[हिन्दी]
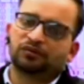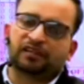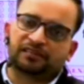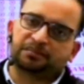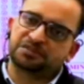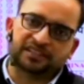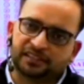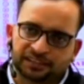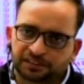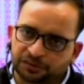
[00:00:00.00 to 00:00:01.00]
भेज देता हूं
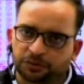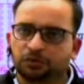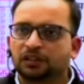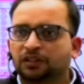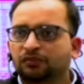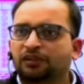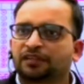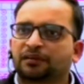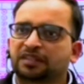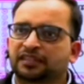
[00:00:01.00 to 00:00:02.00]
व्हाट्सएप चैनल के
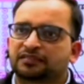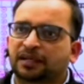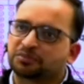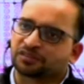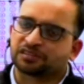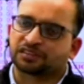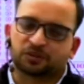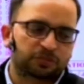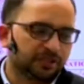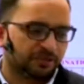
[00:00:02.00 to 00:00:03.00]
थ्रू वो व्हाट्सएप
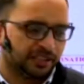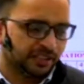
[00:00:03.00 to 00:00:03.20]
चैनल से आप जुड़